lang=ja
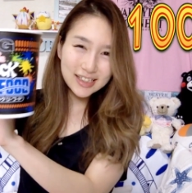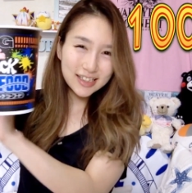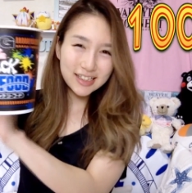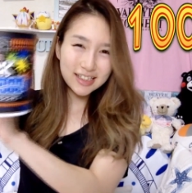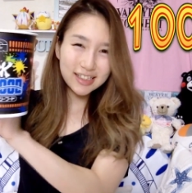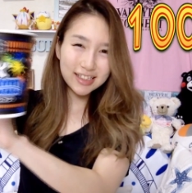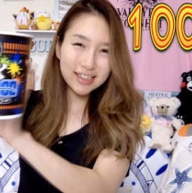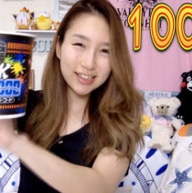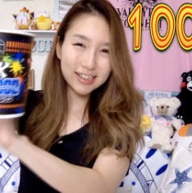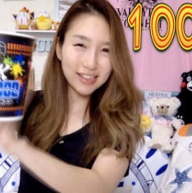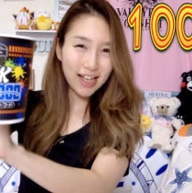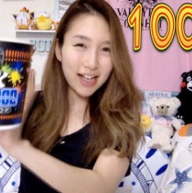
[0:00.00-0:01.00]

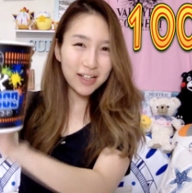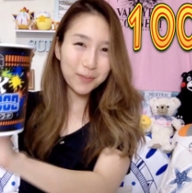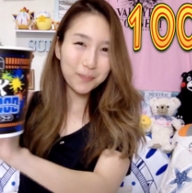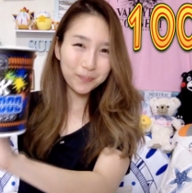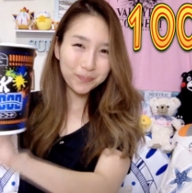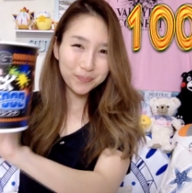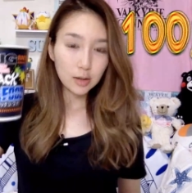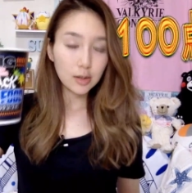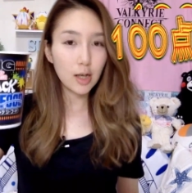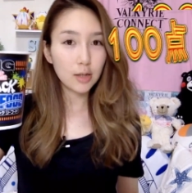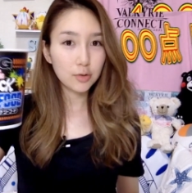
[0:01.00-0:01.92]
イェイいや、